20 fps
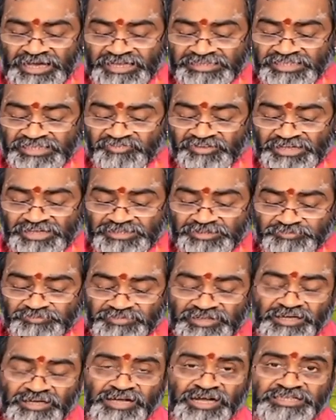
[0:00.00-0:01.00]
ఇక
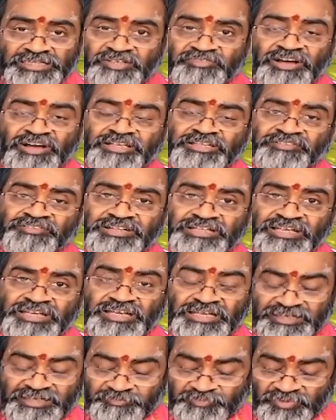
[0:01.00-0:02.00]
అతివాదం అతివాదం
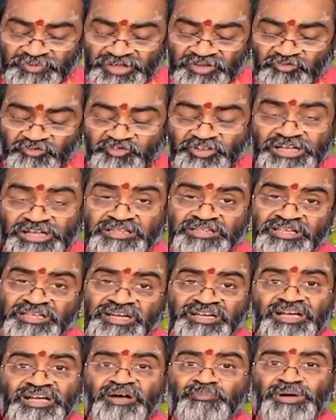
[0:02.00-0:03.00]
అంటే
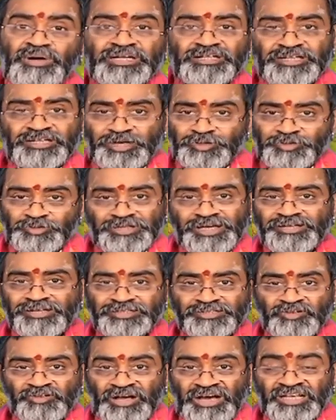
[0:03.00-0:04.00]
వ్యర్థంగా మాట్లాడుట
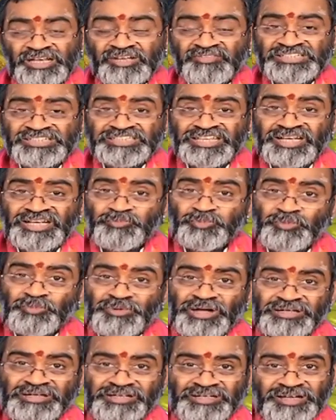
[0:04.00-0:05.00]
అని అర్థం
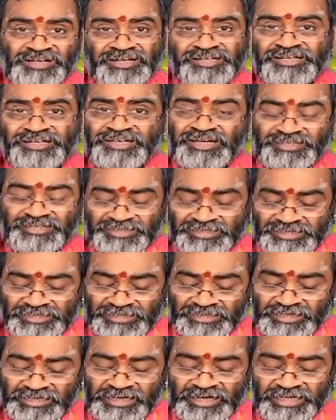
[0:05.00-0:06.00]
అనవసరపు
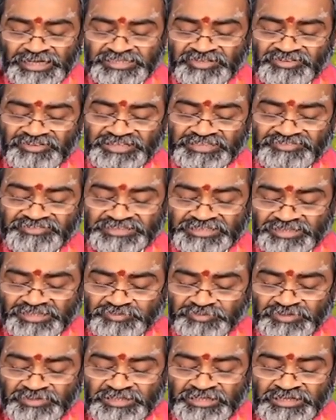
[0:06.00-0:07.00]
మాట్లాడడాన్ని అతివాదం
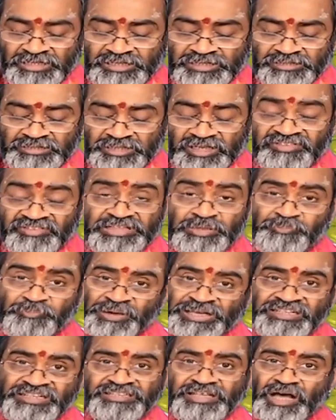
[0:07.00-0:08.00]
అంటారు తర్వాత
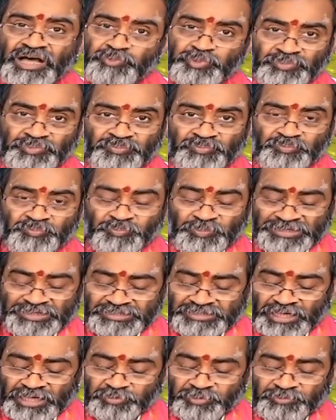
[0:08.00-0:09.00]
పరితాపం
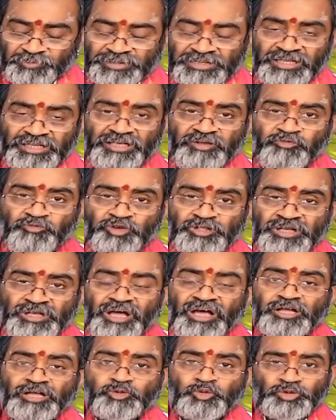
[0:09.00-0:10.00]
పరితాపం అంటే
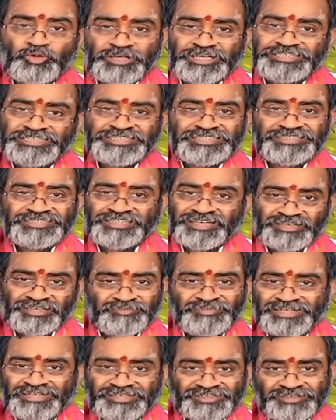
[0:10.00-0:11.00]
వృధా దుఃఖ
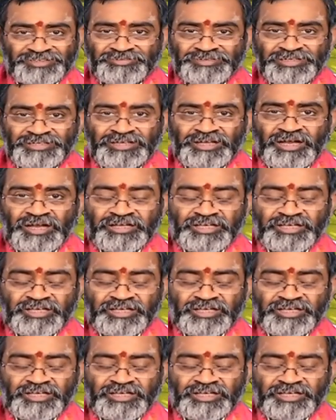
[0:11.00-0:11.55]
చింతనం అని అర్థం